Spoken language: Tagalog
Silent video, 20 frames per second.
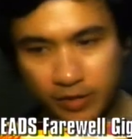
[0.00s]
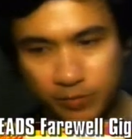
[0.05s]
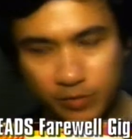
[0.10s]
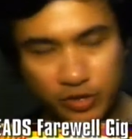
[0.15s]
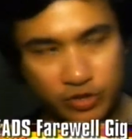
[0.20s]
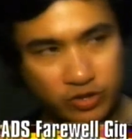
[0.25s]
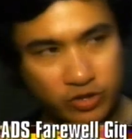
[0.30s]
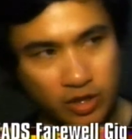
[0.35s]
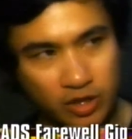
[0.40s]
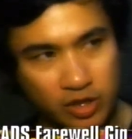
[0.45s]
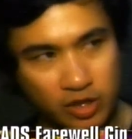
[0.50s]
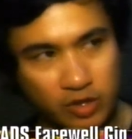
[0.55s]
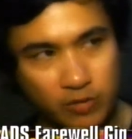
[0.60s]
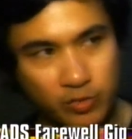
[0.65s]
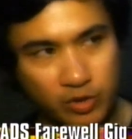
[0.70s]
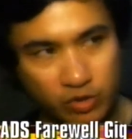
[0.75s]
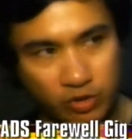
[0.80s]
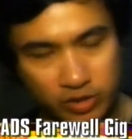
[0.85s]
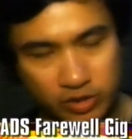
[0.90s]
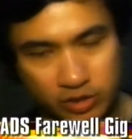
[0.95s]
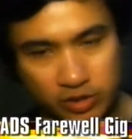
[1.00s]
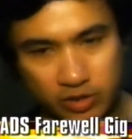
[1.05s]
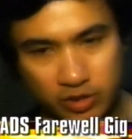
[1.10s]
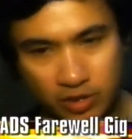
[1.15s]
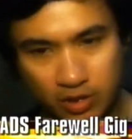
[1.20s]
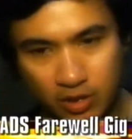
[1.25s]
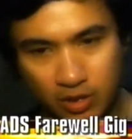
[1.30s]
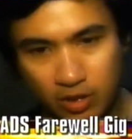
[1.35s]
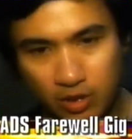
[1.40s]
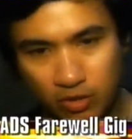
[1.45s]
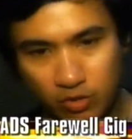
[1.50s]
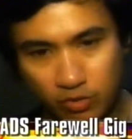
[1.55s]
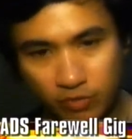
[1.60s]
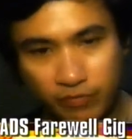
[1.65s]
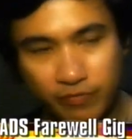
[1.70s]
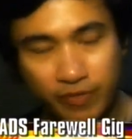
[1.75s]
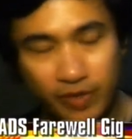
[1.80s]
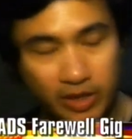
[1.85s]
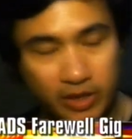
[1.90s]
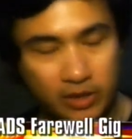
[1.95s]
personally because
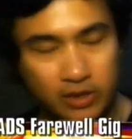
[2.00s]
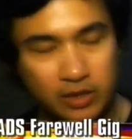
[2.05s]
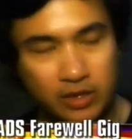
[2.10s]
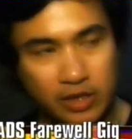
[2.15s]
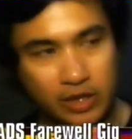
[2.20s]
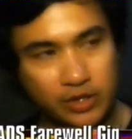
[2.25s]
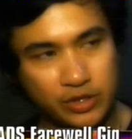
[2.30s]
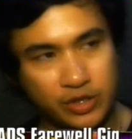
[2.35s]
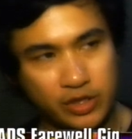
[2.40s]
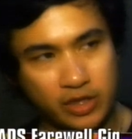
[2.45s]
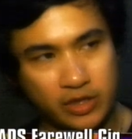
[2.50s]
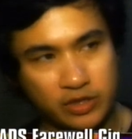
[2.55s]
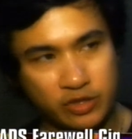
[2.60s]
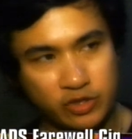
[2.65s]
confined niya siya sa